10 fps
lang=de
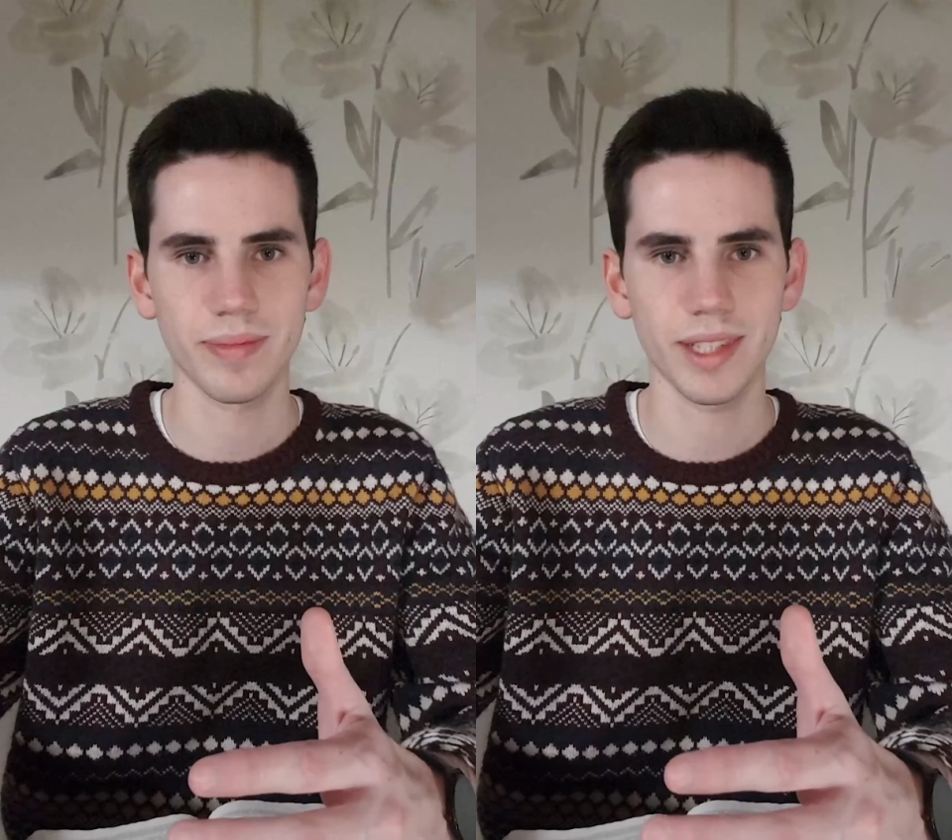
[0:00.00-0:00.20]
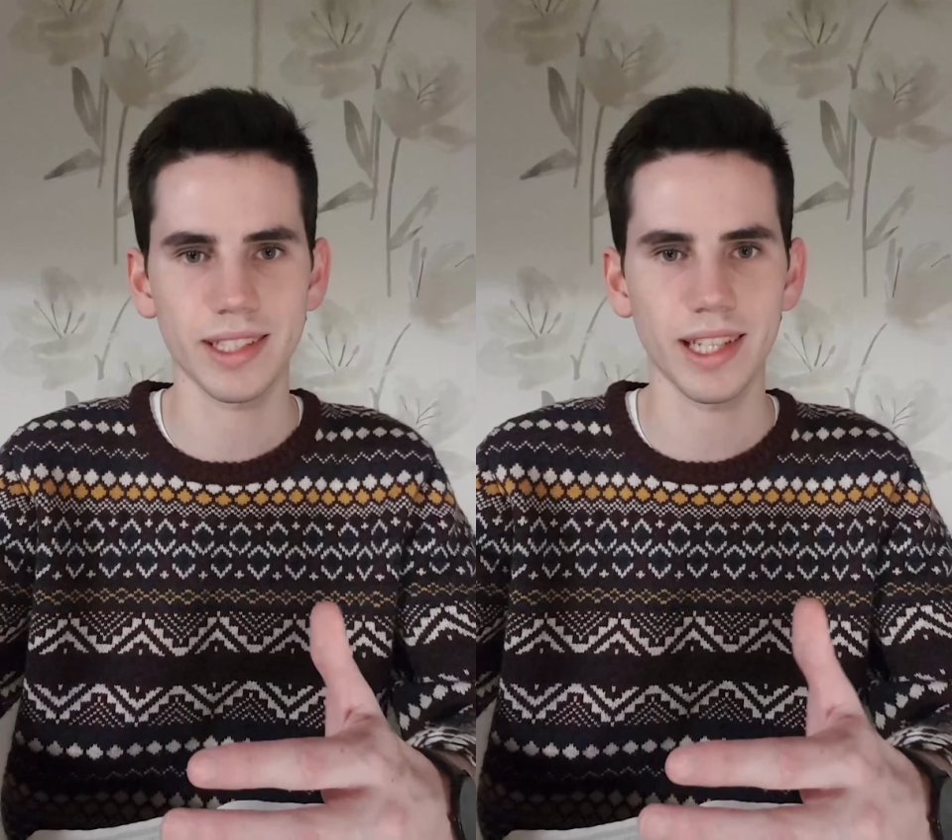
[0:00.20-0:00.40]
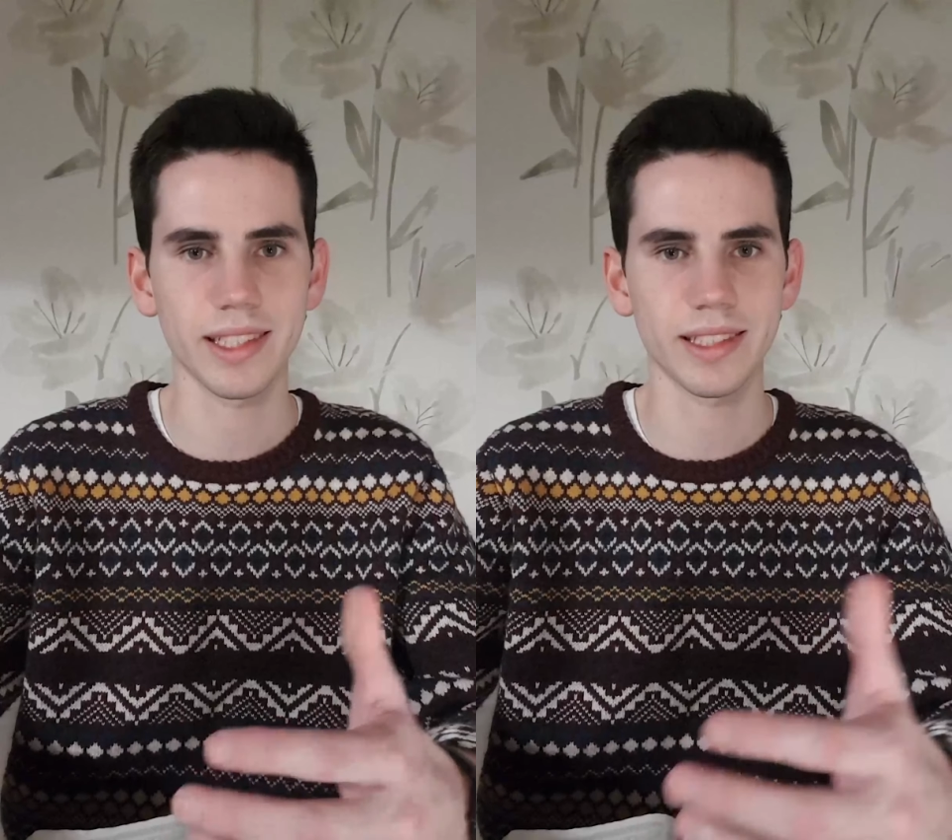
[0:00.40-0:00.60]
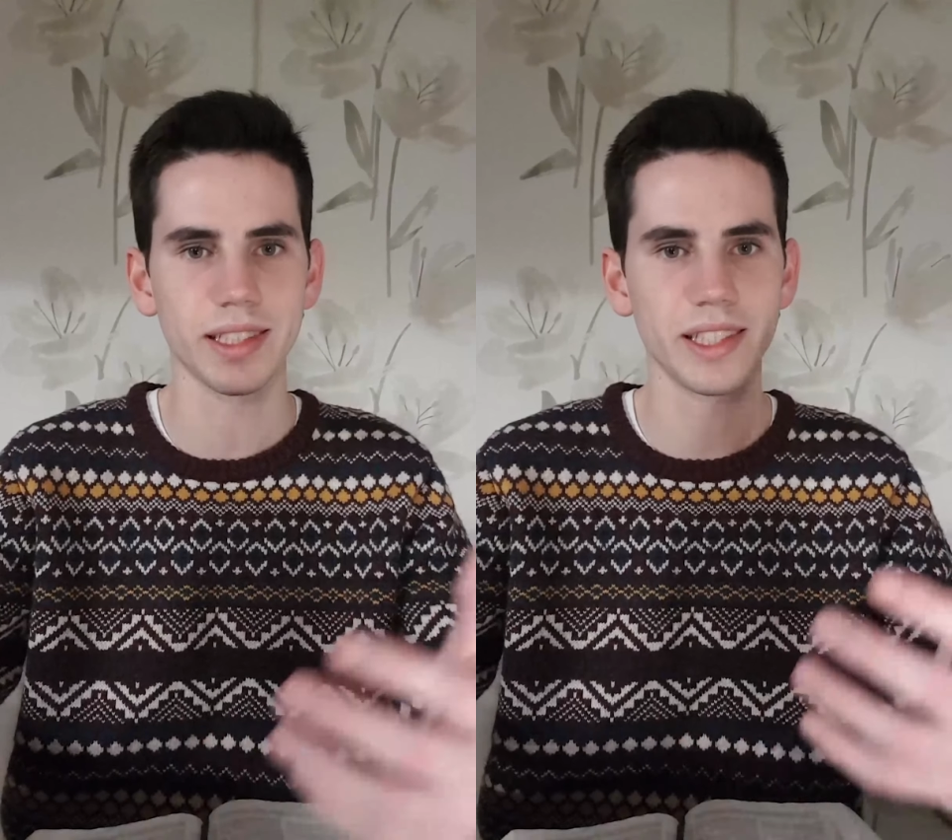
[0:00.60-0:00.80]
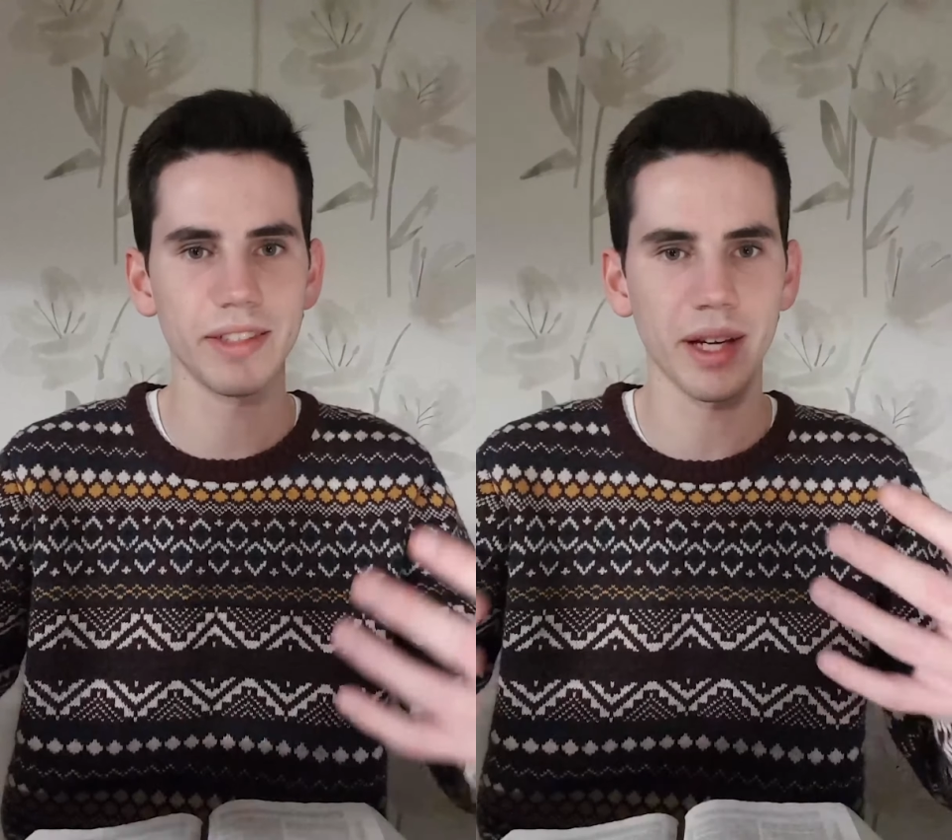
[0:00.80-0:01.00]
Das
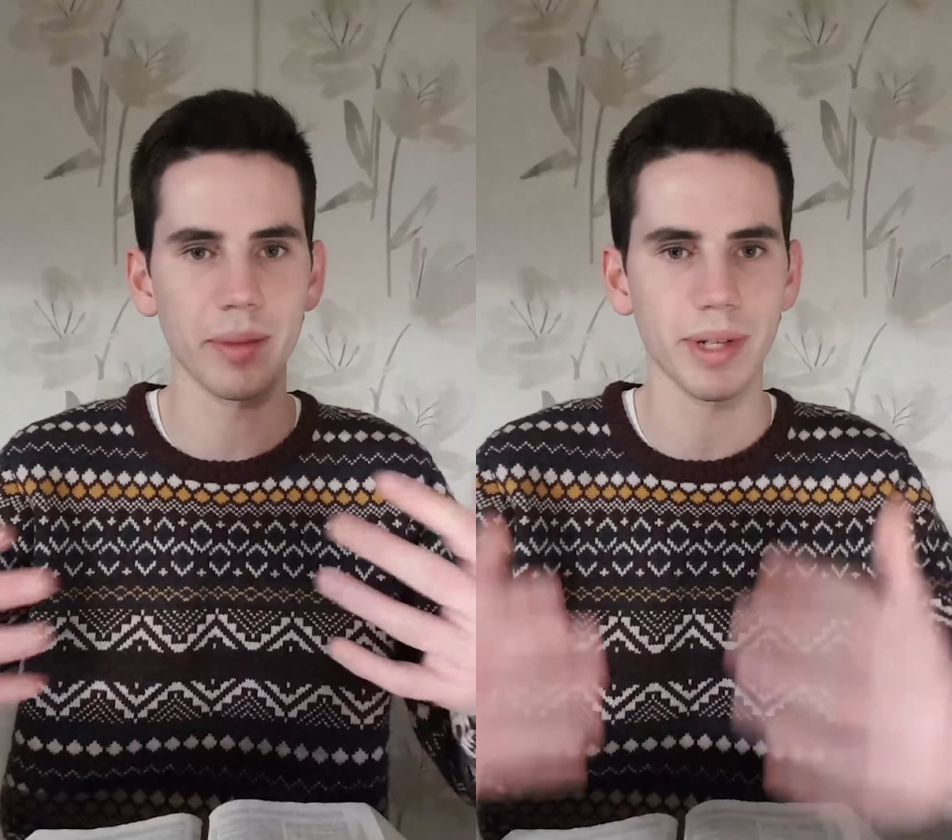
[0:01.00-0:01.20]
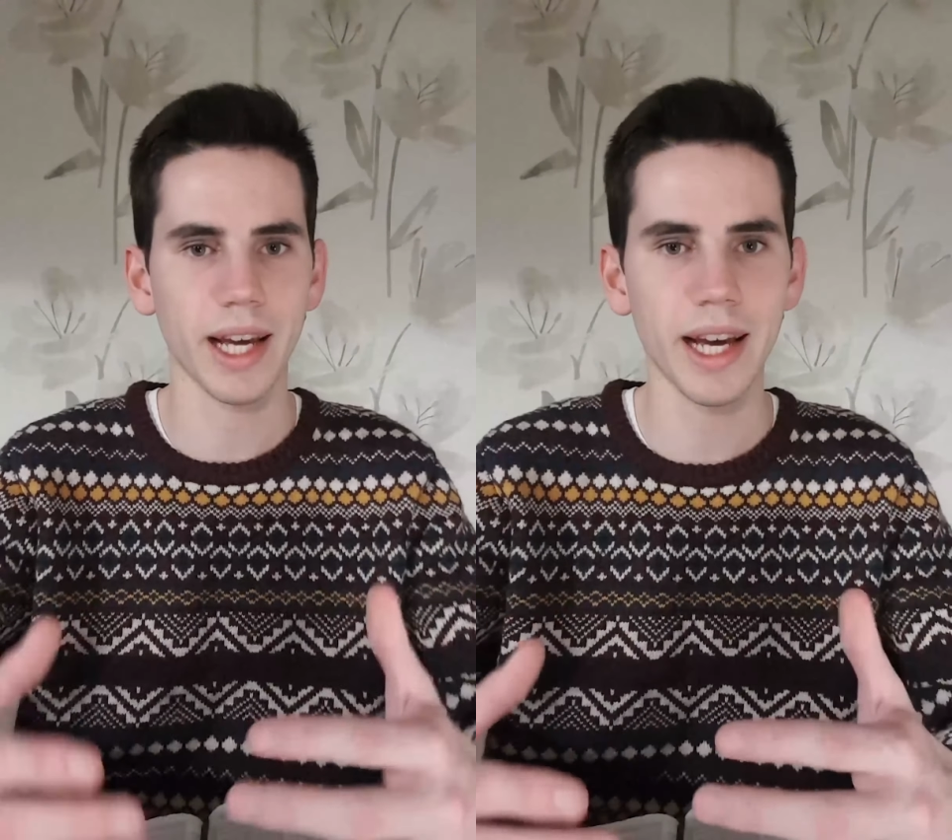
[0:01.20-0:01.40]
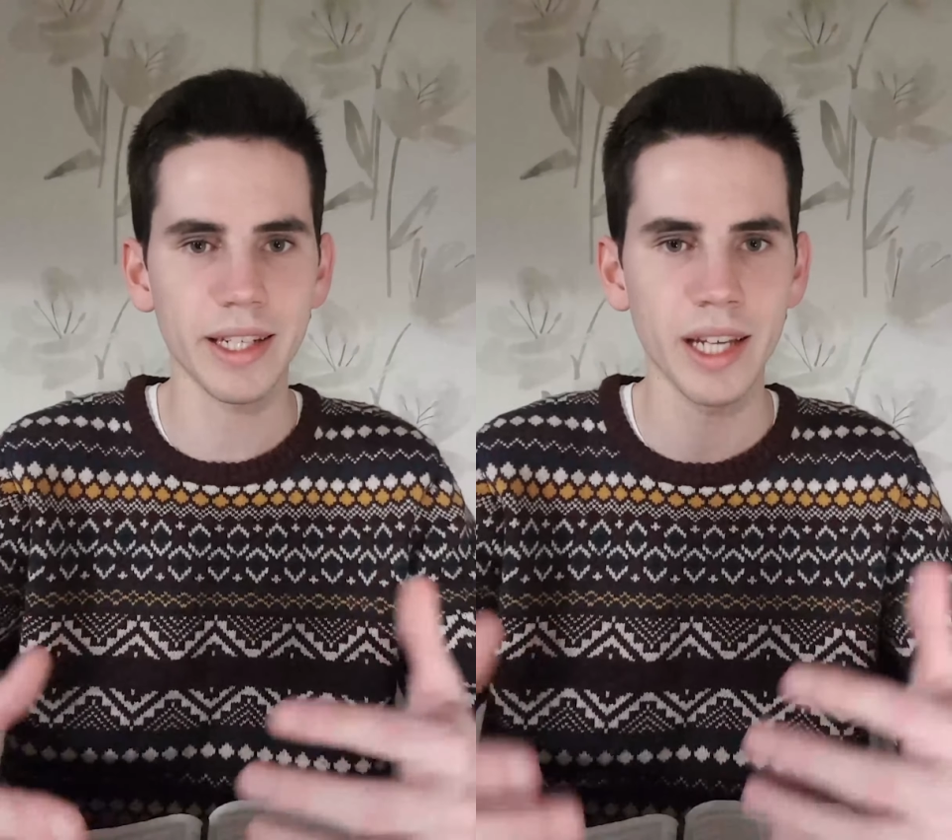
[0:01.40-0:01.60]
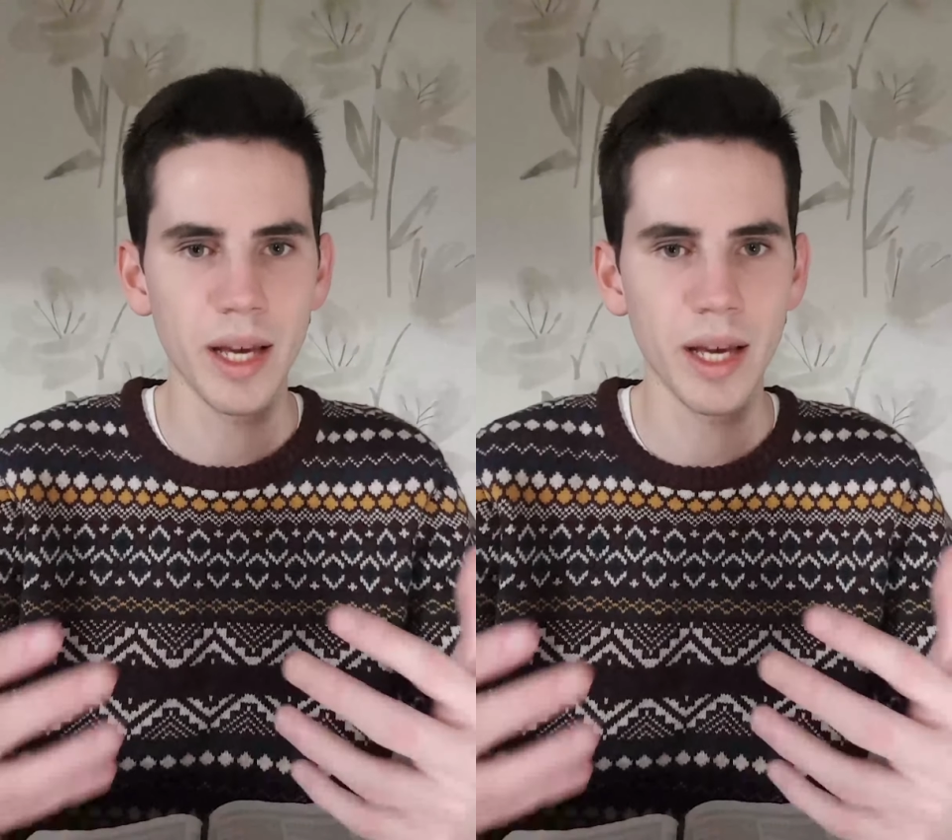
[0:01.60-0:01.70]
heißt, sie waren bereit,